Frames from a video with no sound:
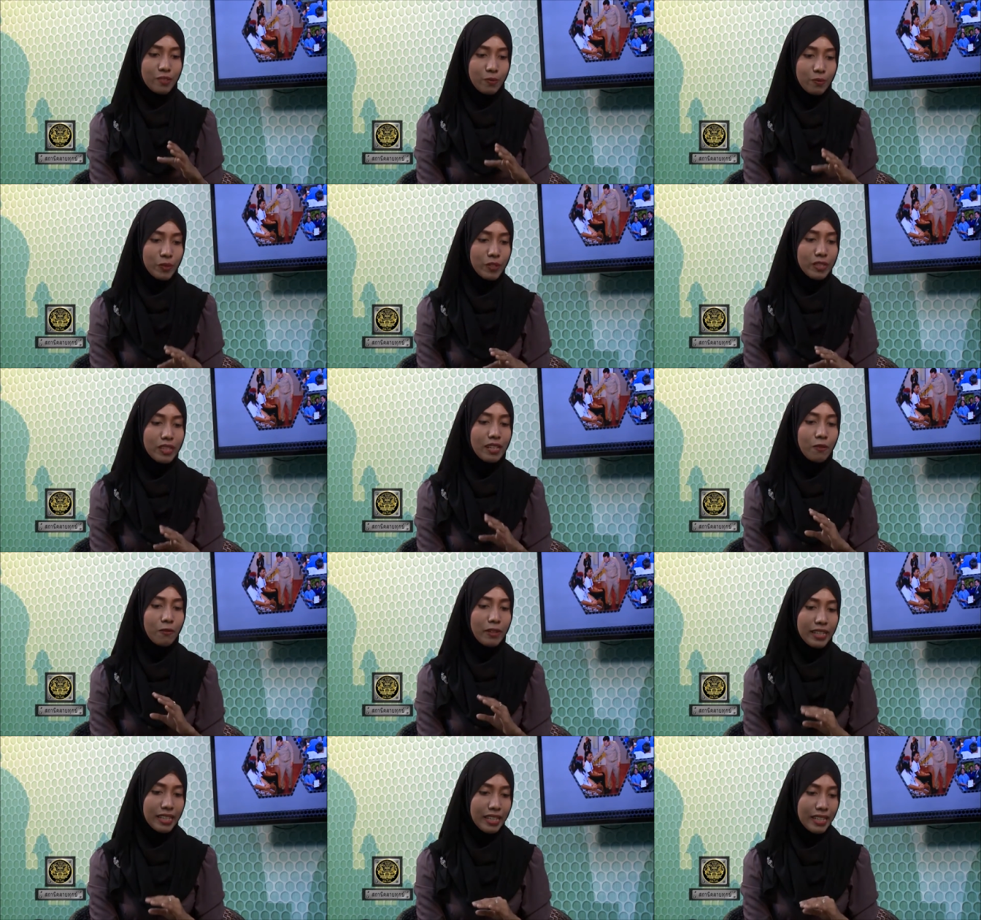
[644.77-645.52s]
สมมติ
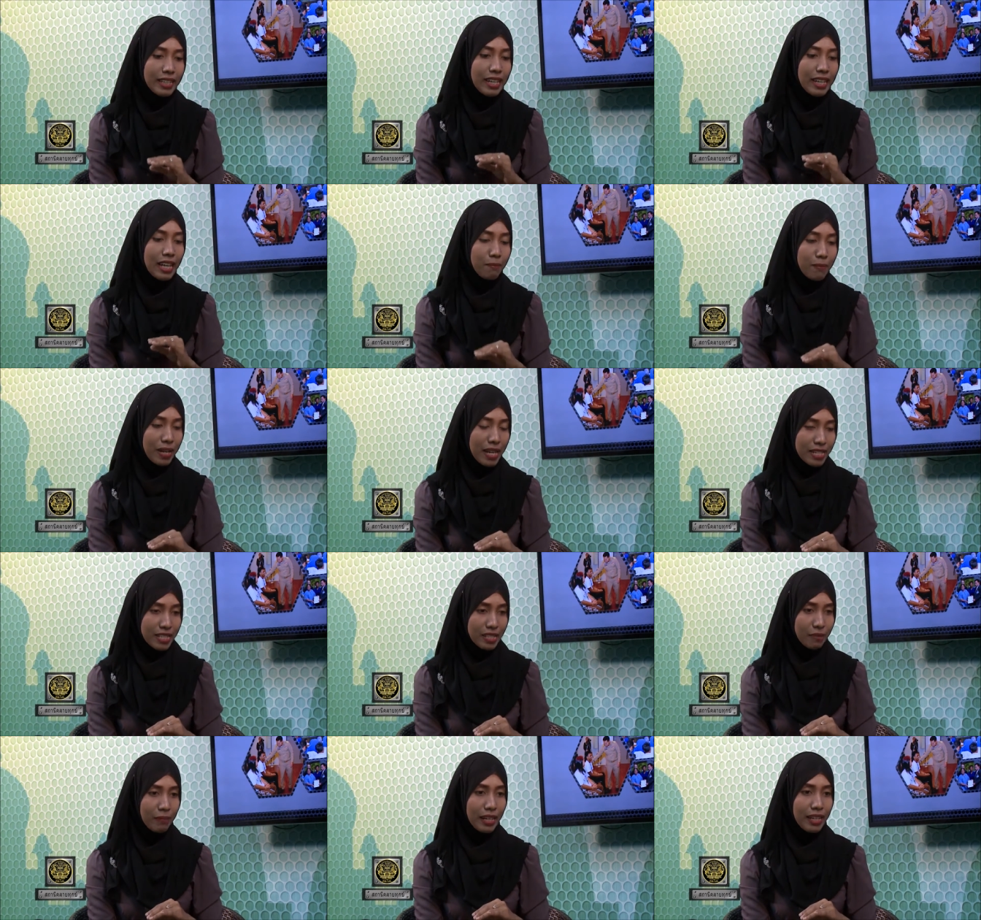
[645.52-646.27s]
วันนี้กล้า
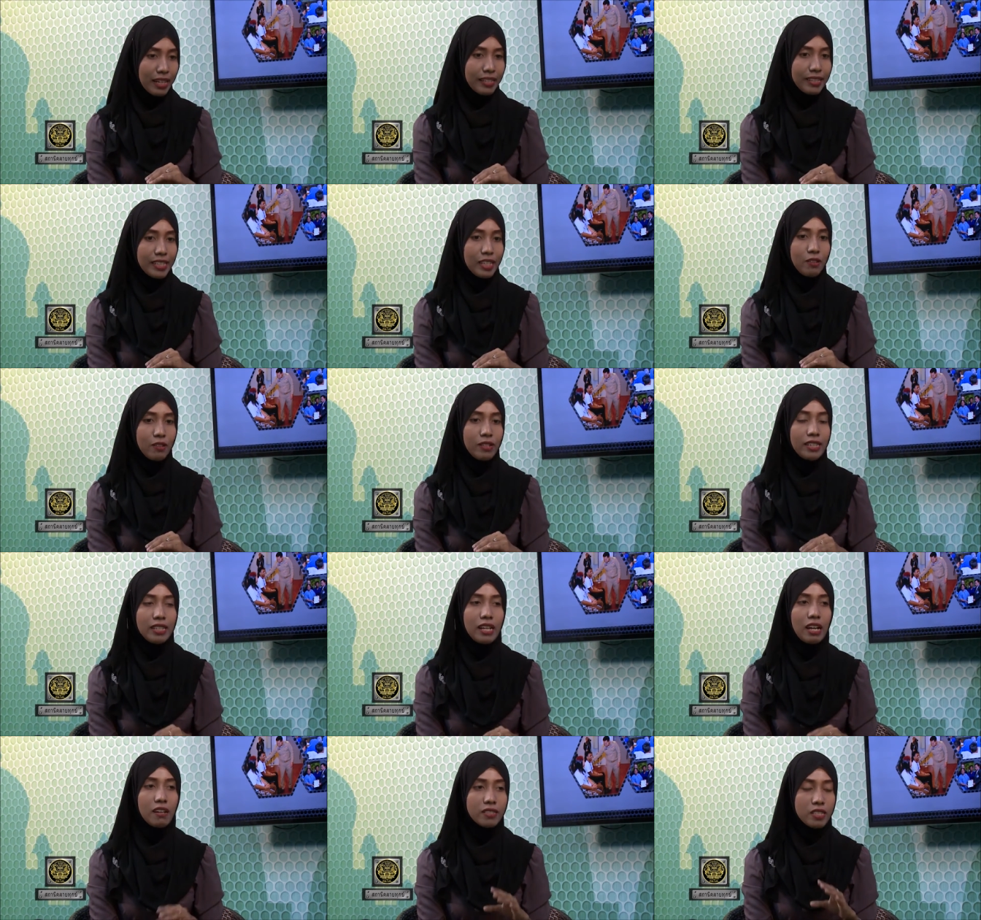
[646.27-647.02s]
มาใช่ไหม เดี๋ยว
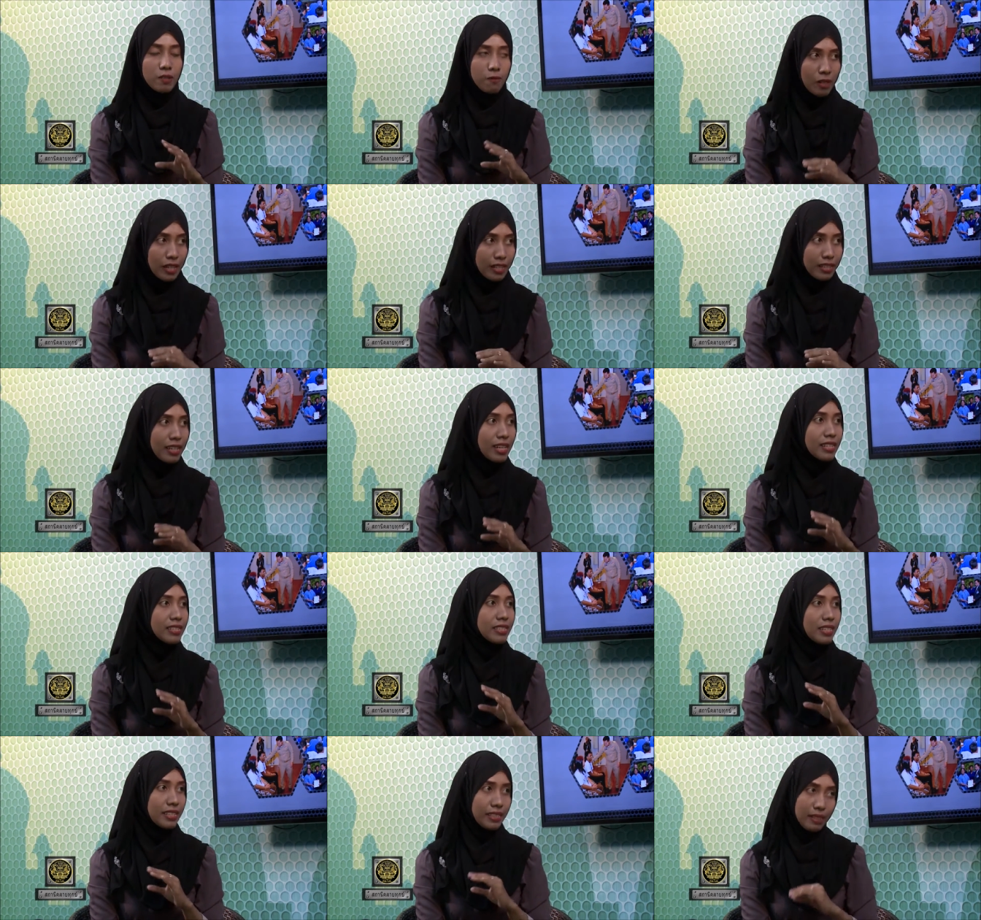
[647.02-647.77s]
อีก 90 วัน
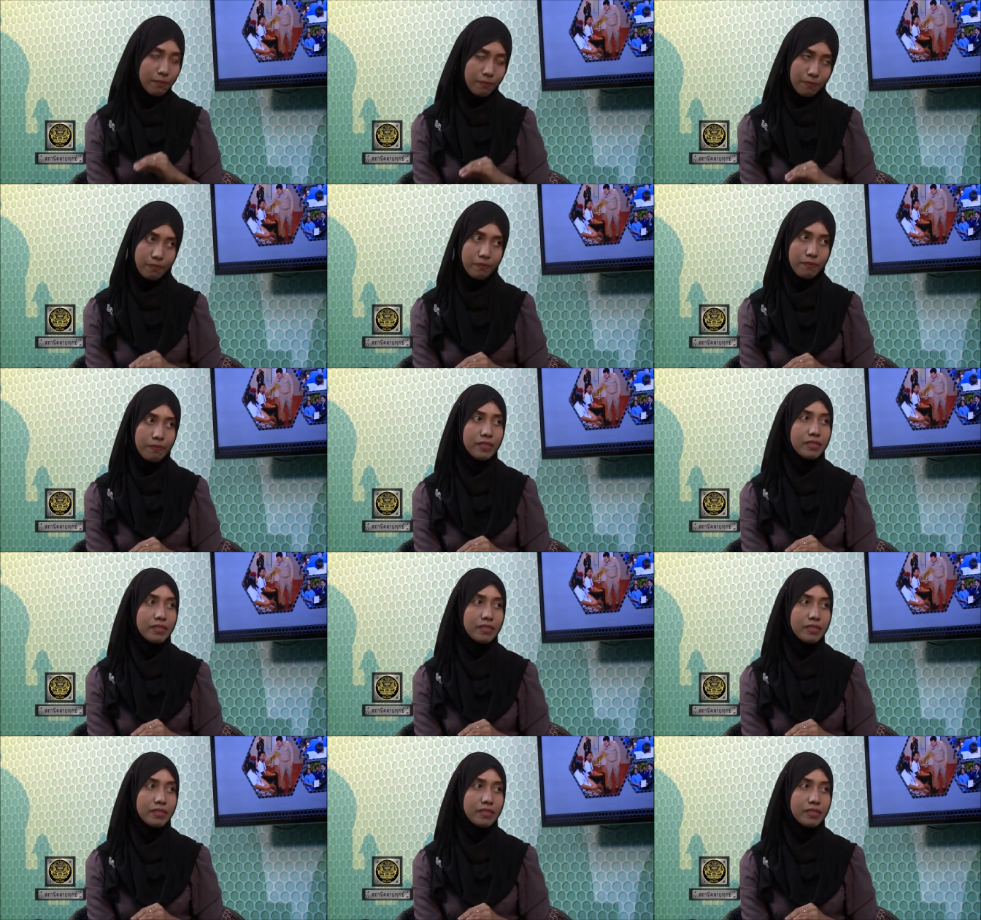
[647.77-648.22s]
ก็จะเยี่ยม